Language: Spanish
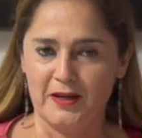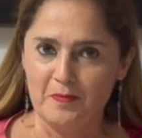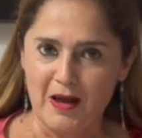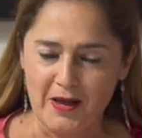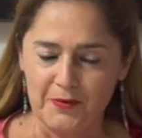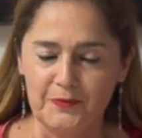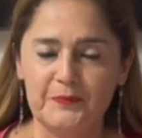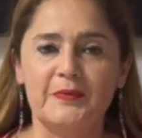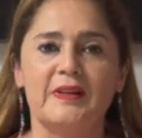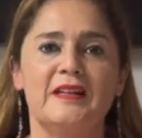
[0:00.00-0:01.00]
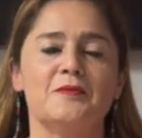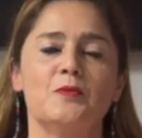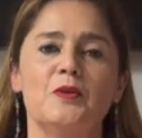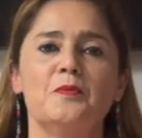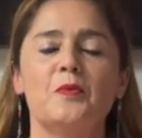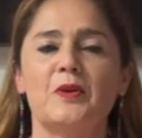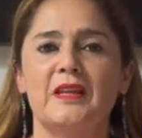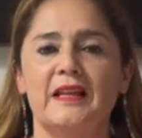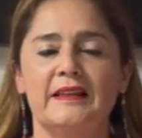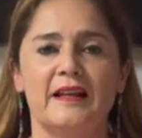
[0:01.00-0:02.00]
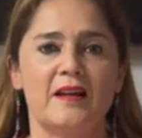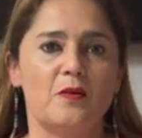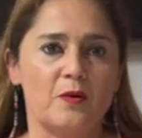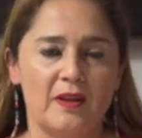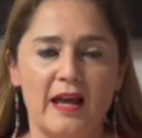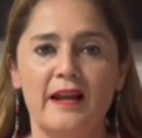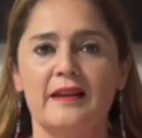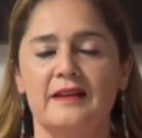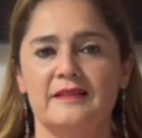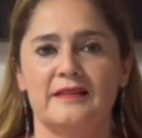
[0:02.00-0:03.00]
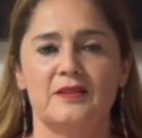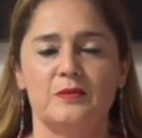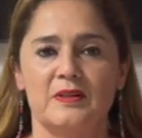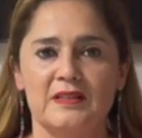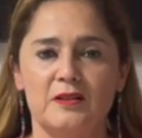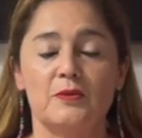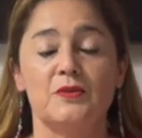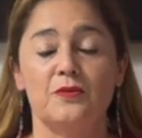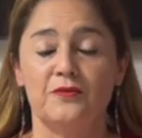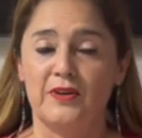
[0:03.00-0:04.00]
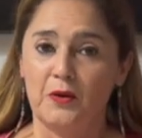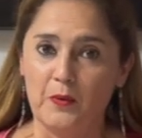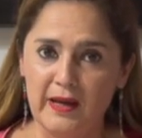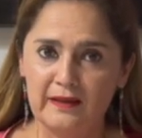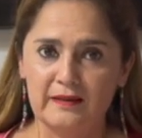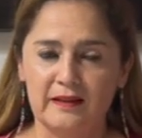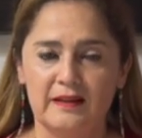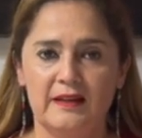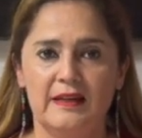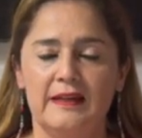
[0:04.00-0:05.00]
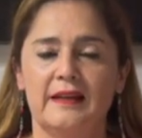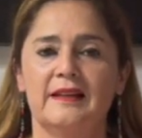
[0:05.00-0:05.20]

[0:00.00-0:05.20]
quemado, es muy importante recordar que esta es una situación frecuente, que